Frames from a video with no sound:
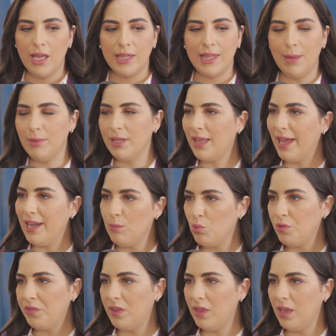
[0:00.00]
ده
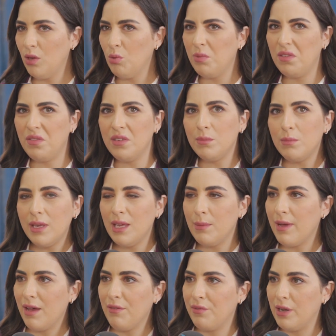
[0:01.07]
بتتعلموا فيه ايه وبيفيد بايه
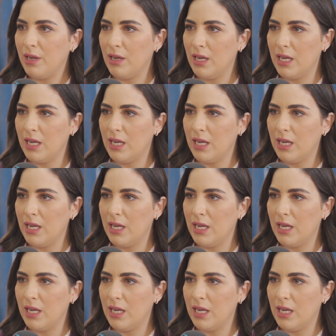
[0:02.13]
بقى في